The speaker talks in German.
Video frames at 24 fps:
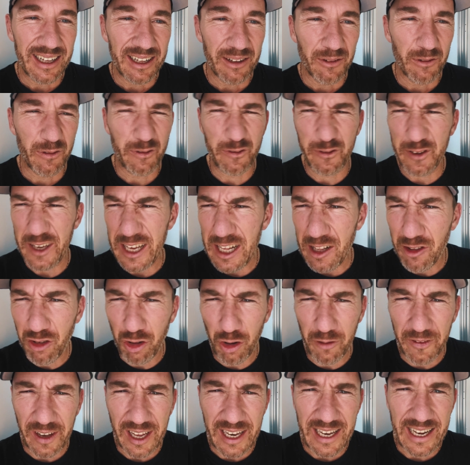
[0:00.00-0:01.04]
viel
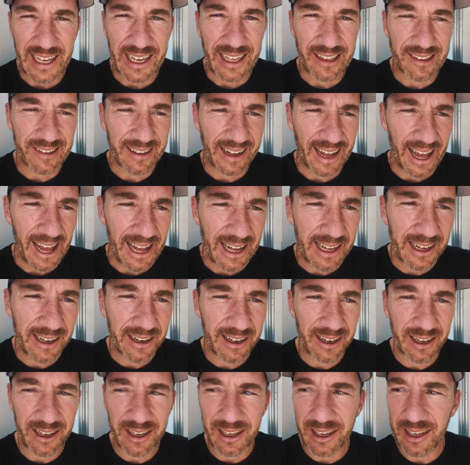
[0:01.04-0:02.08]
zu wenig
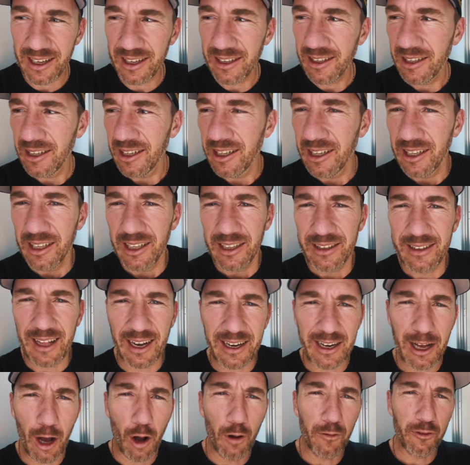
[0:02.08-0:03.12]
Getränke, dann
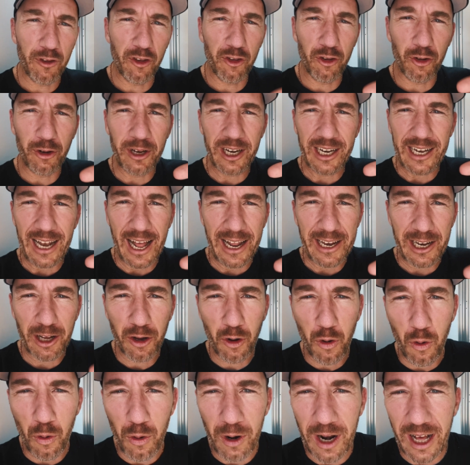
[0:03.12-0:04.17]
kaufst du so eine kleine
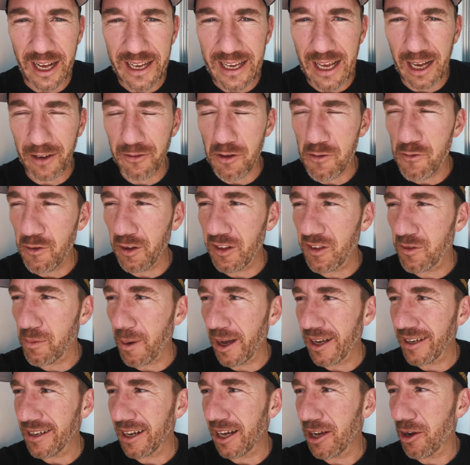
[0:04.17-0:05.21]
Cola irgendwie für 2,
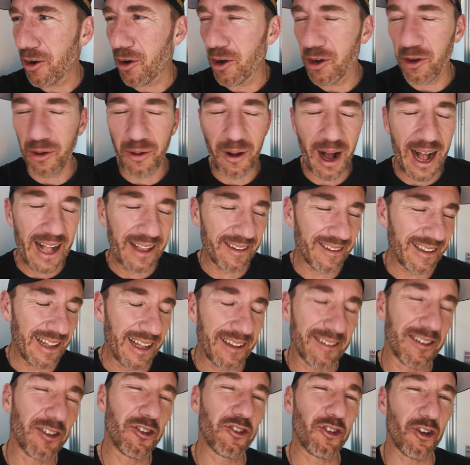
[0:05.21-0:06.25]
3 Euro. Also
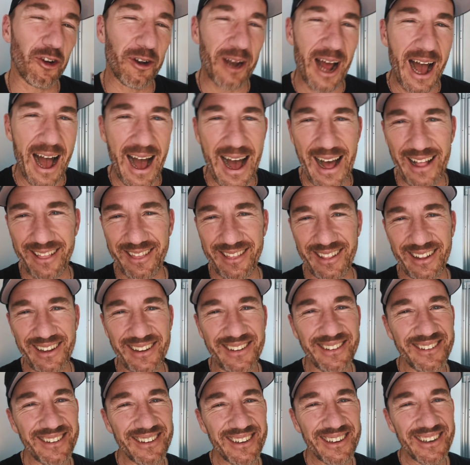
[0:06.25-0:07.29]
das ist schon hart, ne?
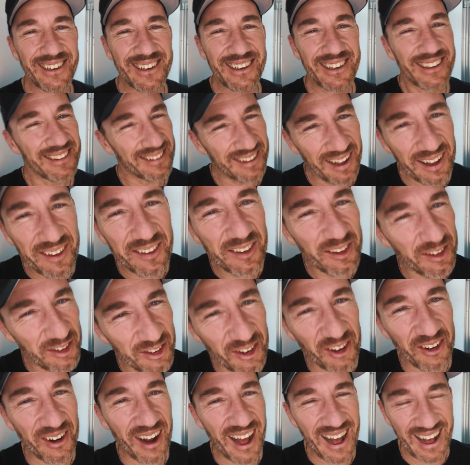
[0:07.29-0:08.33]
Das ist
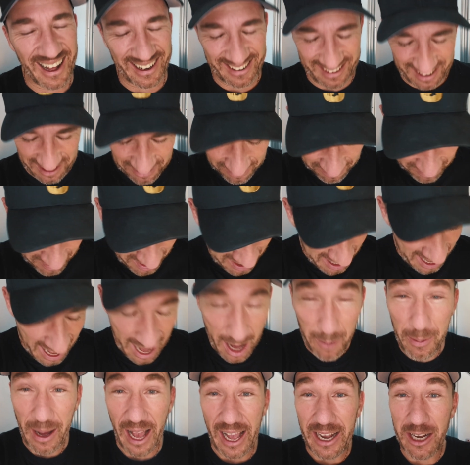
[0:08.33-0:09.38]
schon hart.
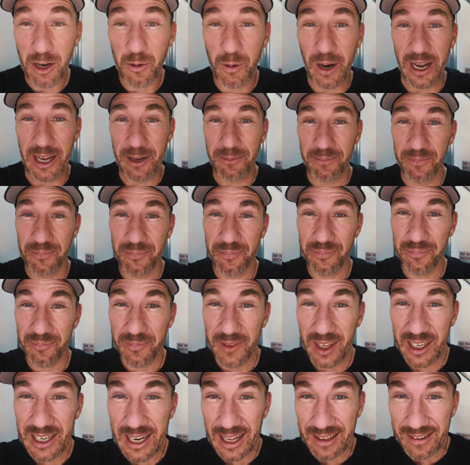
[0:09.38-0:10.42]
Aber anyway,
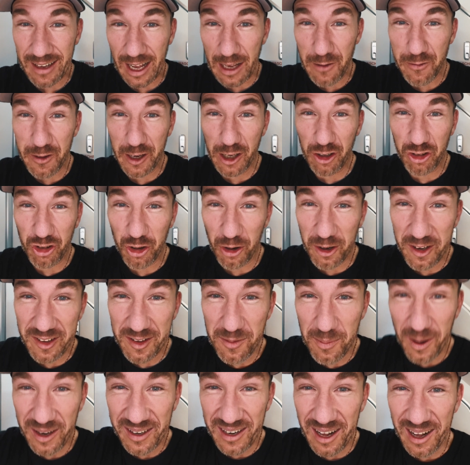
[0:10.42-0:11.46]
in einer Dreiviertelstunde
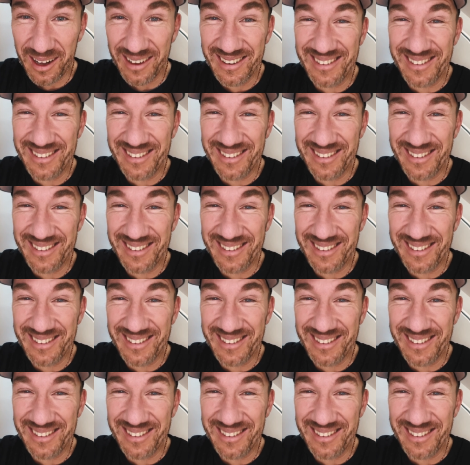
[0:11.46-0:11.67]
sind wir da.